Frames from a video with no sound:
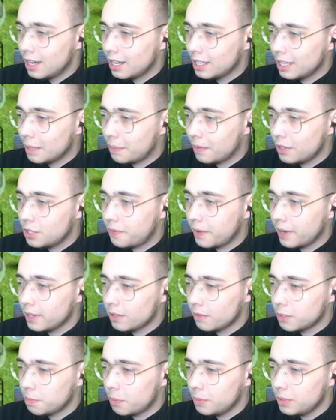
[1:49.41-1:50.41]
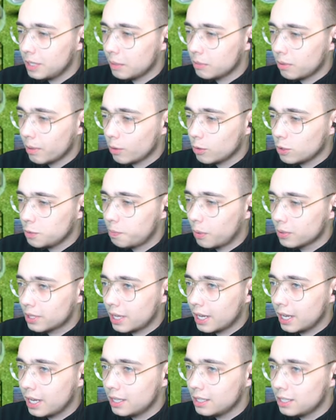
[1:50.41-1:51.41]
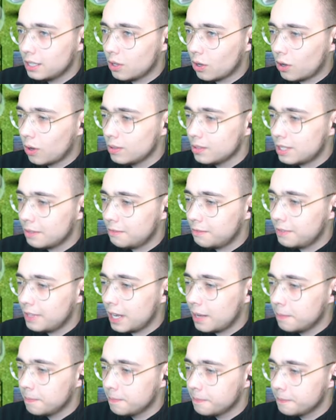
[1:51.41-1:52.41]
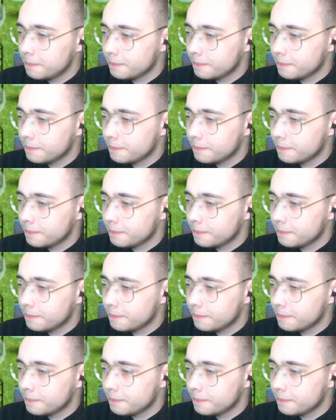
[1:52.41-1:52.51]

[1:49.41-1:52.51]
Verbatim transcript: naprawdę świetnie to wspominam, tam jakąś podkę. Nie do końca wiem...